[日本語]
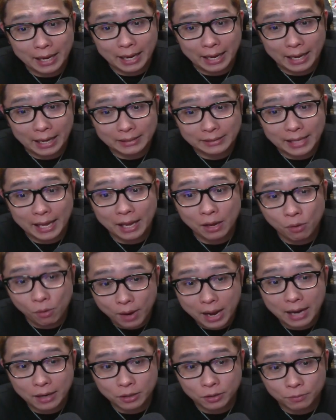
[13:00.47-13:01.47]
えー、
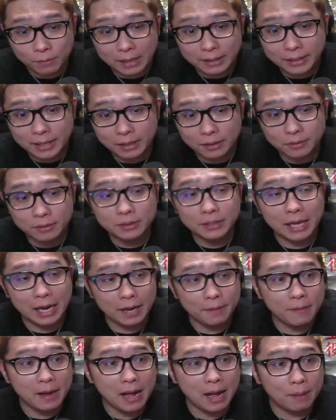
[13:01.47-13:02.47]
1500割ってくるんであ
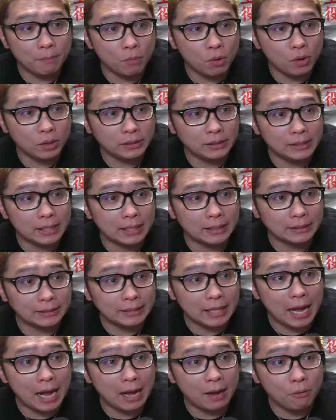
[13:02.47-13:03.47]
れば、もう一段
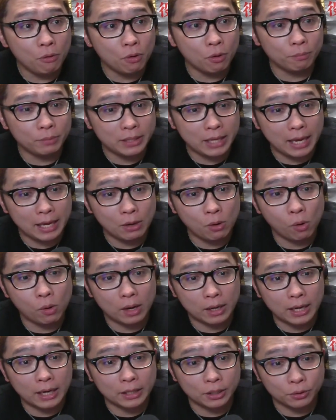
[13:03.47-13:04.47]
下を見ていこう
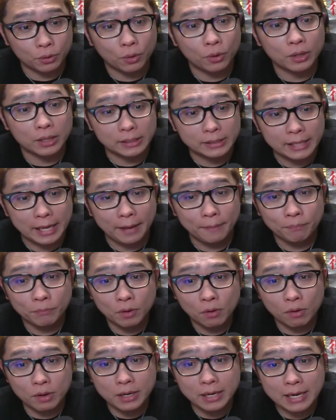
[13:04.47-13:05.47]
かなというところですね。
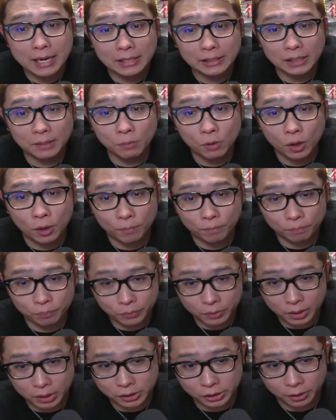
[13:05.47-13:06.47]
これに関しても、
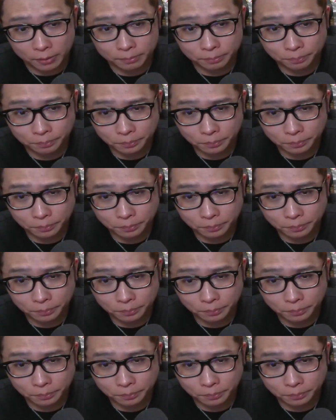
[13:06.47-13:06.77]
よいしょ。